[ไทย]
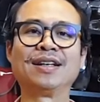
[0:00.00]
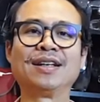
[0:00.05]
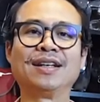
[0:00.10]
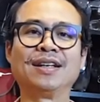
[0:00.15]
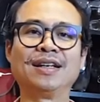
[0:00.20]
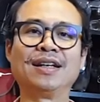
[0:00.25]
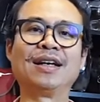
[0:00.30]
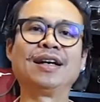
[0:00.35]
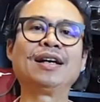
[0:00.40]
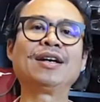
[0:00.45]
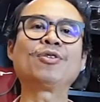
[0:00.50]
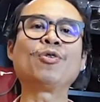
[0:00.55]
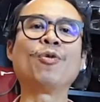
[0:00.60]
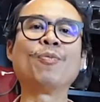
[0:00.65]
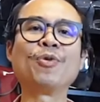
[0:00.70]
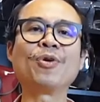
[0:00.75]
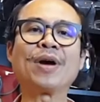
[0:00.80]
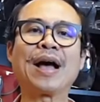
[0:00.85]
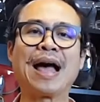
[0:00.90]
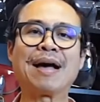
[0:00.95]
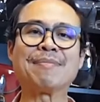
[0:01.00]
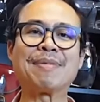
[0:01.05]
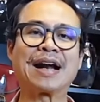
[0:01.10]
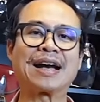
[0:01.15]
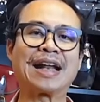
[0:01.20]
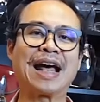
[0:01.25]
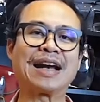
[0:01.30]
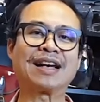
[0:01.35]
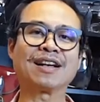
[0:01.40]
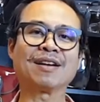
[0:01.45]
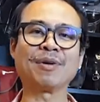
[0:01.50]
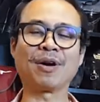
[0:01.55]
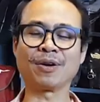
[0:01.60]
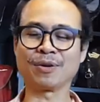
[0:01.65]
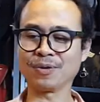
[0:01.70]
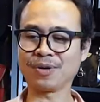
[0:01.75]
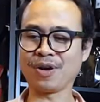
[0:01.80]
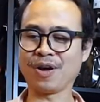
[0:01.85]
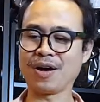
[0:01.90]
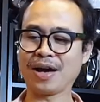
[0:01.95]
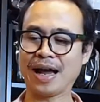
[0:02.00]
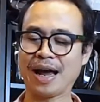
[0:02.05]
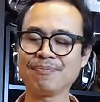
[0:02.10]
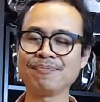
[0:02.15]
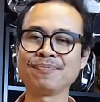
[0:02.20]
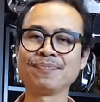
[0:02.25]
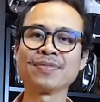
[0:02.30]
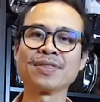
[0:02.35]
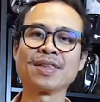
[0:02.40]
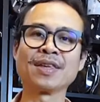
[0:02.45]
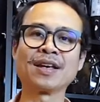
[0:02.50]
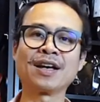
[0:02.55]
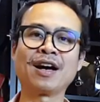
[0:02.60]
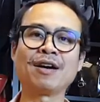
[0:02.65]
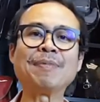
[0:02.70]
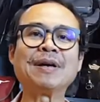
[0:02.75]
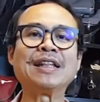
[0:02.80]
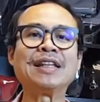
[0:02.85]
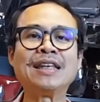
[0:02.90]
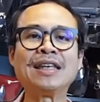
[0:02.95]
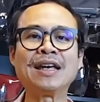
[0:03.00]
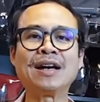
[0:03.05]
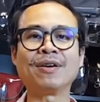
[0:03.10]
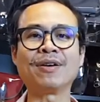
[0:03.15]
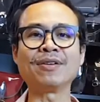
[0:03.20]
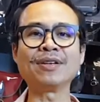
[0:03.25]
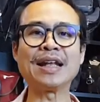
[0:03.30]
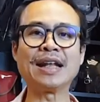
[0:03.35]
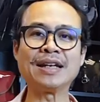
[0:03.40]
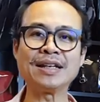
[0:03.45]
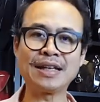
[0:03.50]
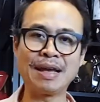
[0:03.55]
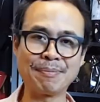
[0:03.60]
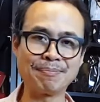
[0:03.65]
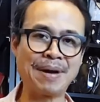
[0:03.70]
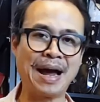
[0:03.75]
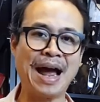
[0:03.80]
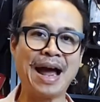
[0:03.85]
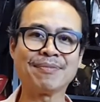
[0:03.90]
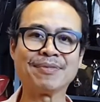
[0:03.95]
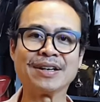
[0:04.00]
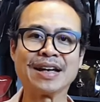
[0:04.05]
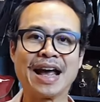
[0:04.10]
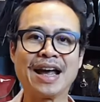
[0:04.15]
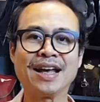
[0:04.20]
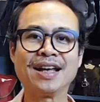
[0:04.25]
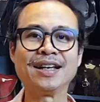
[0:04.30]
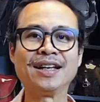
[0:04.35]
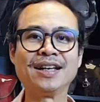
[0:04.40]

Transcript: หรือกลุ่มลูกค้าบางท่าน ก็บอกลุงนอครับ เข้าไปเที่ยวเขาเน้นเก็บภาพเลยนะ